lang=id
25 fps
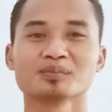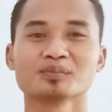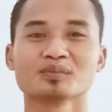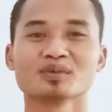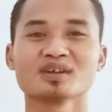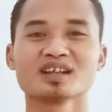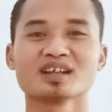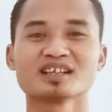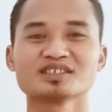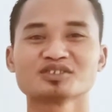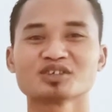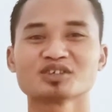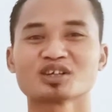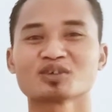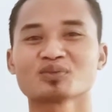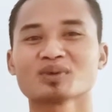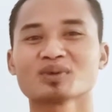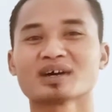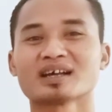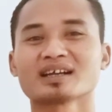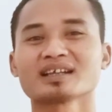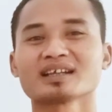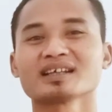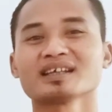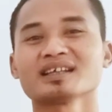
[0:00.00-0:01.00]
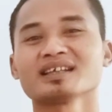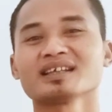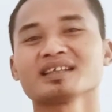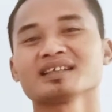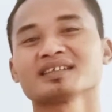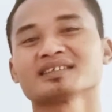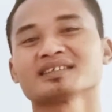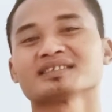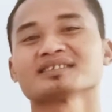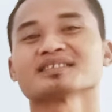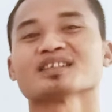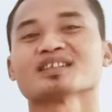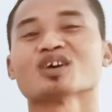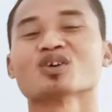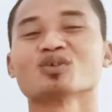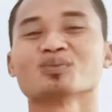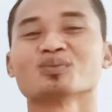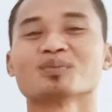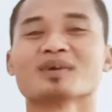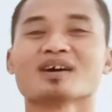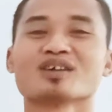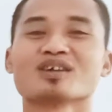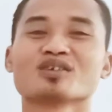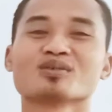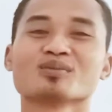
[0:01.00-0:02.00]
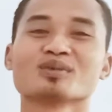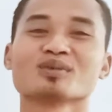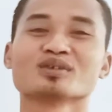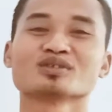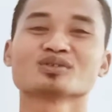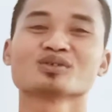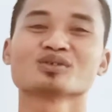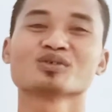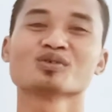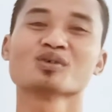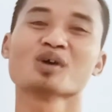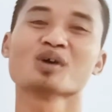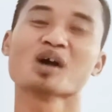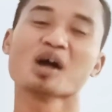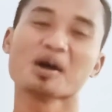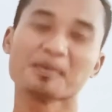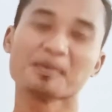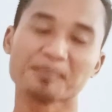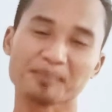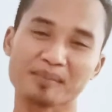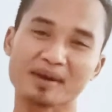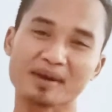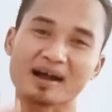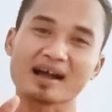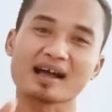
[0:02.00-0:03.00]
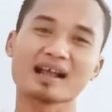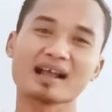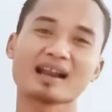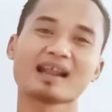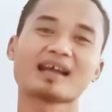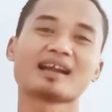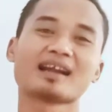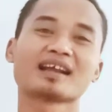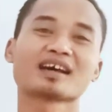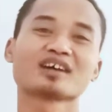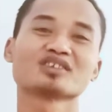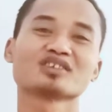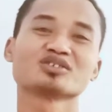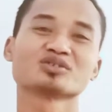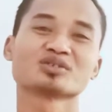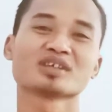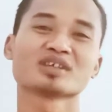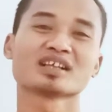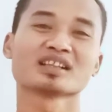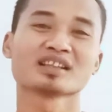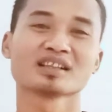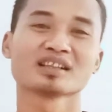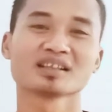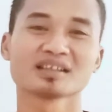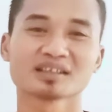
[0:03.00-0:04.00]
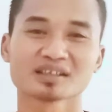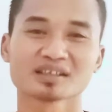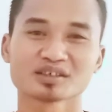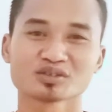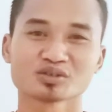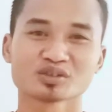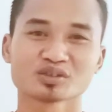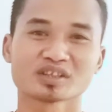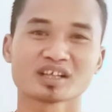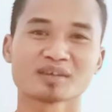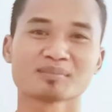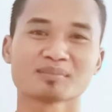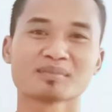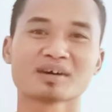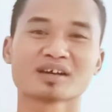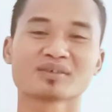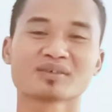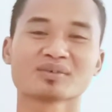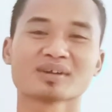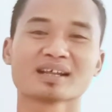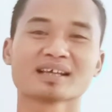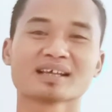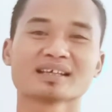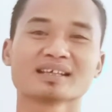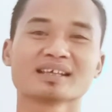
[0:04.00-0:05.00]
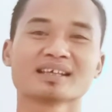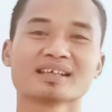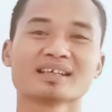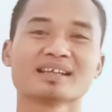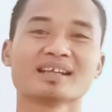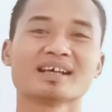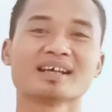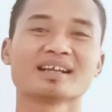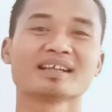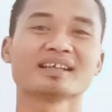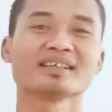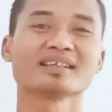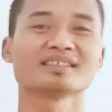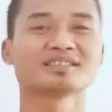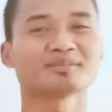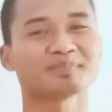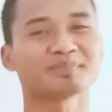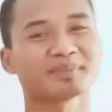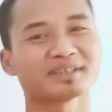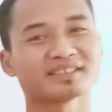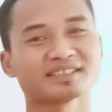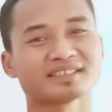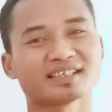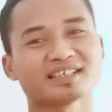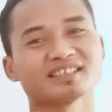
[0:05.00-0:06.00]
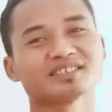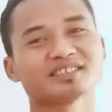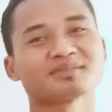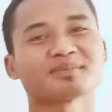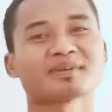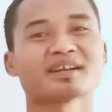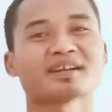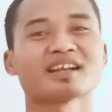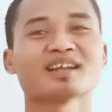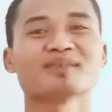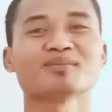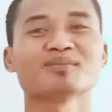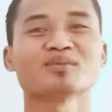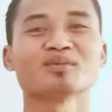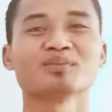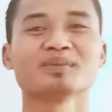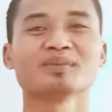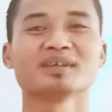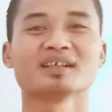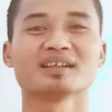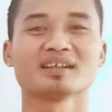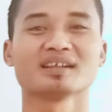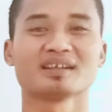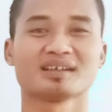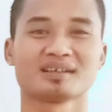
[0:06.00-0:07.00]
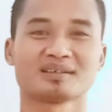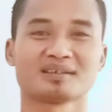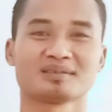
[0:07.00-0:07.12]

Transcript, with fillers: bulan Januari tahun baru bosku bakal ada kejutan kejutan baru lagi dari spesialis perda mobil.